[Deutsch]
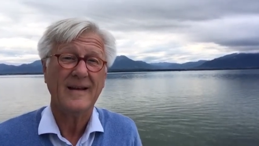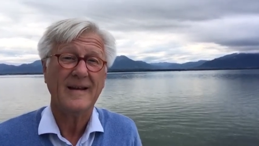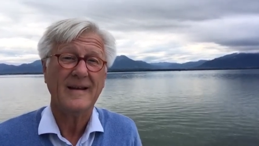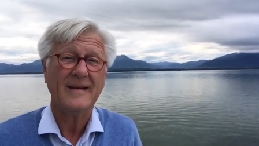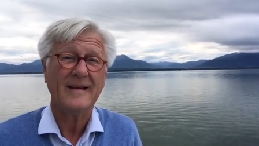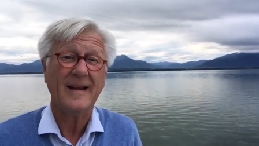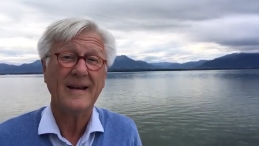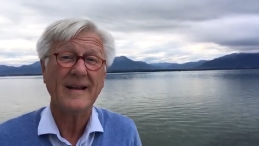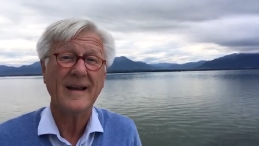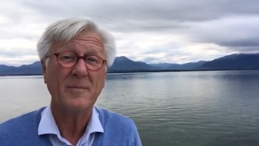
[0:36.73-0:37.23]

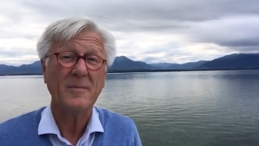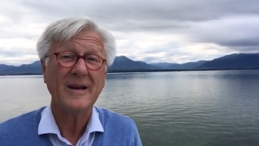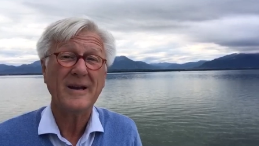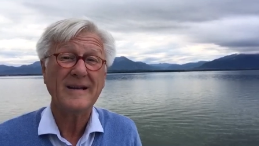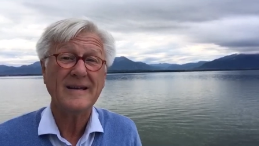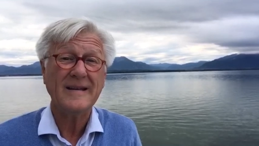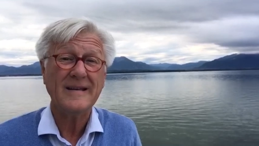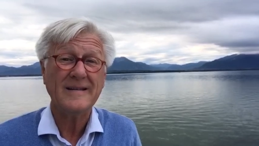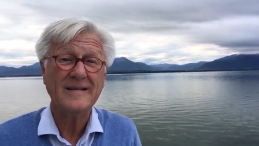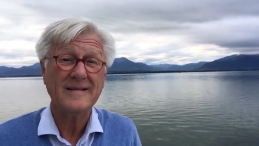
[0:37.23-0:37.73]
Dann kann man
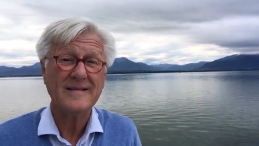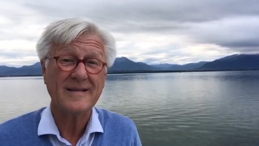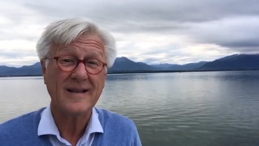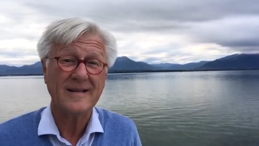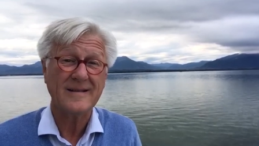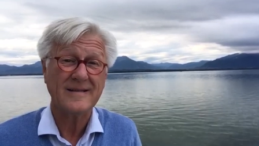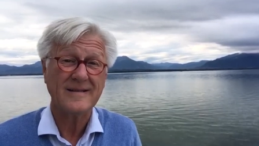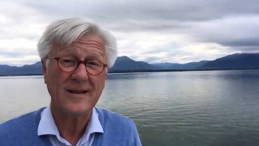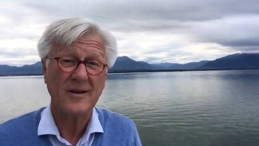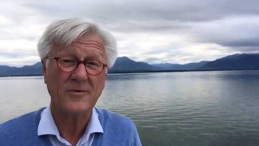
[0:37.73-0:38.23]
diesen
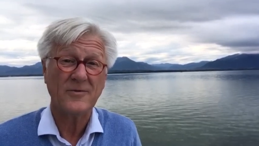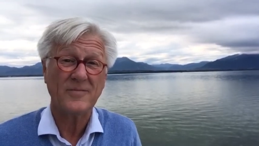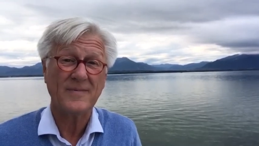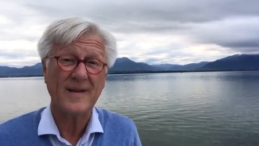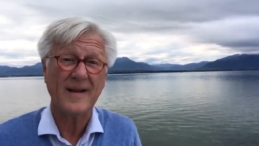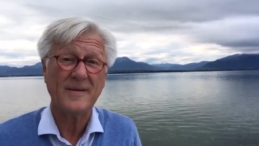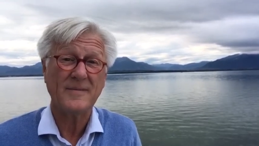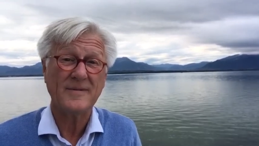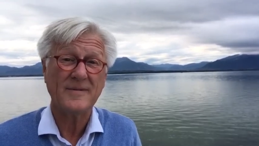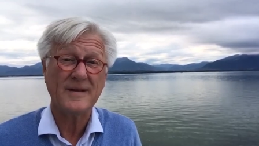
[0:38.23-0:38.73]
Satz aus
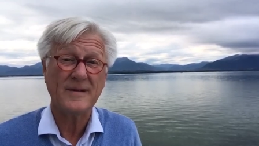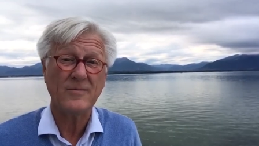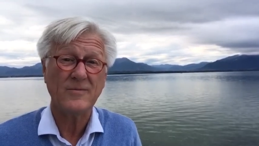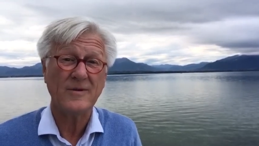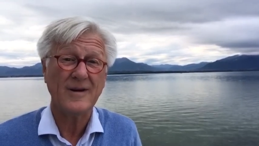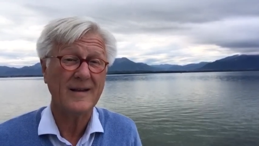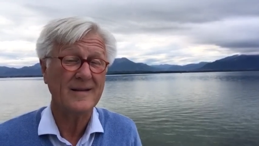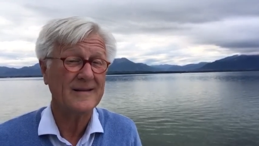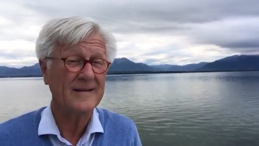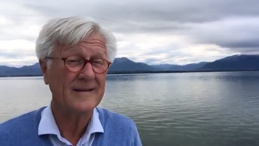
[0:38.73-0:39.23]
Psalm
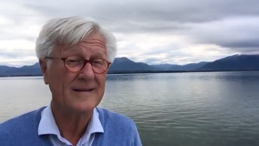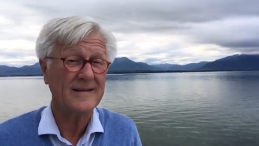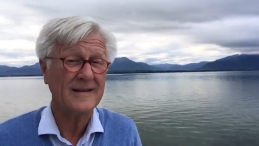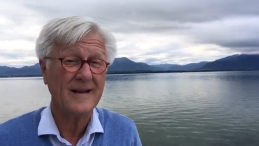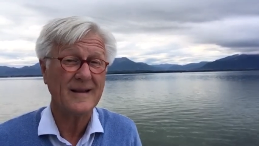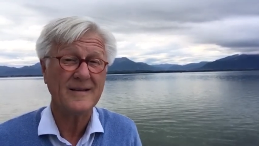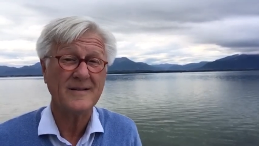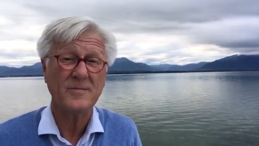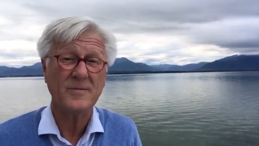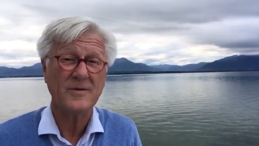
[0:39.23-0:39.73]
37
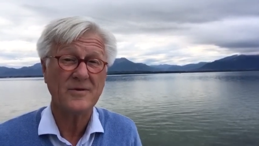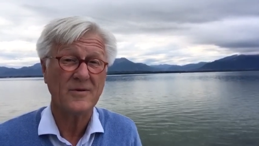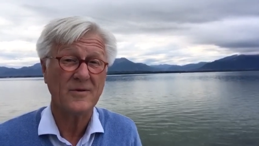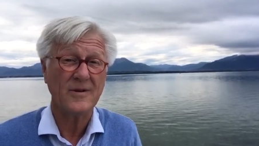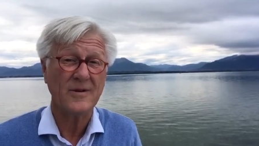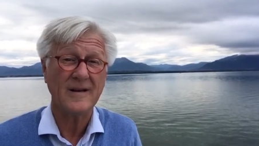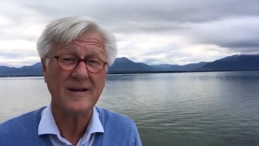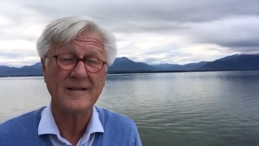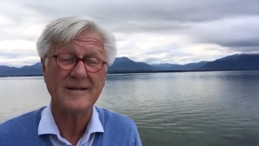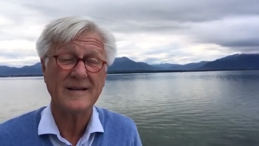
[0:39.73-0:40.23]
ganz
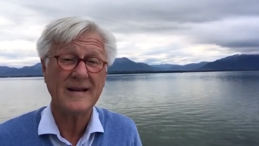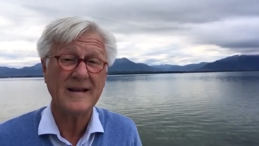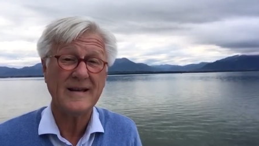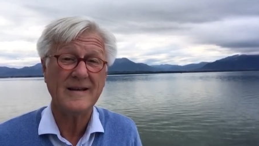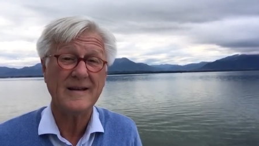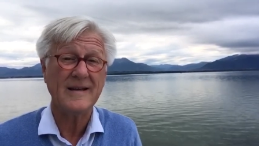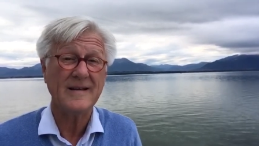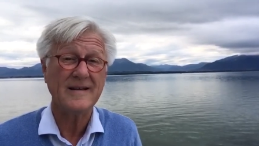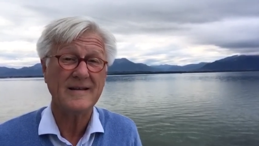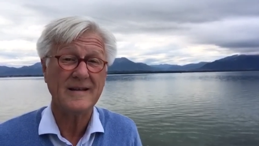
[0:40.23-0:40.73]
besonders
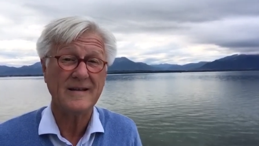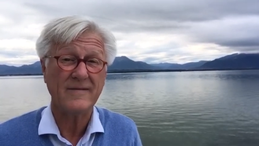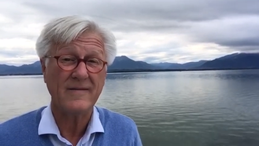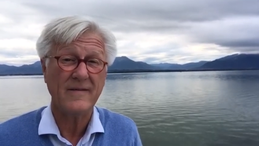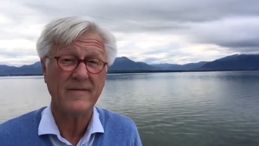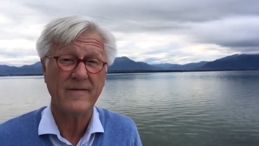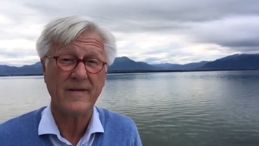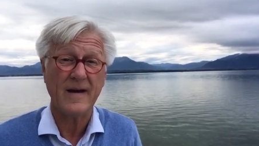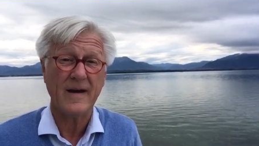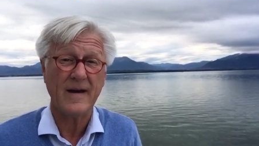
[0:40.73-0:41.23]
intensiv
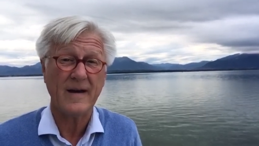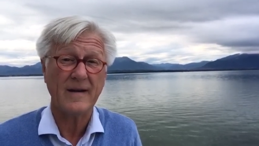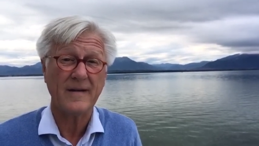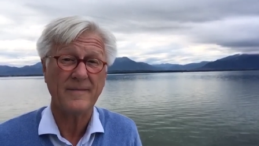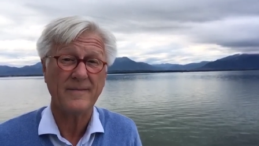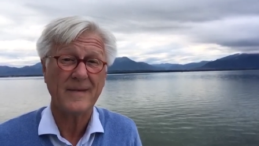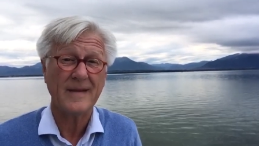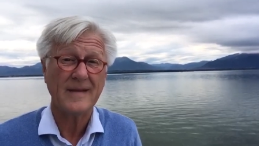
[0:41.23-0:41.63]
erfahren.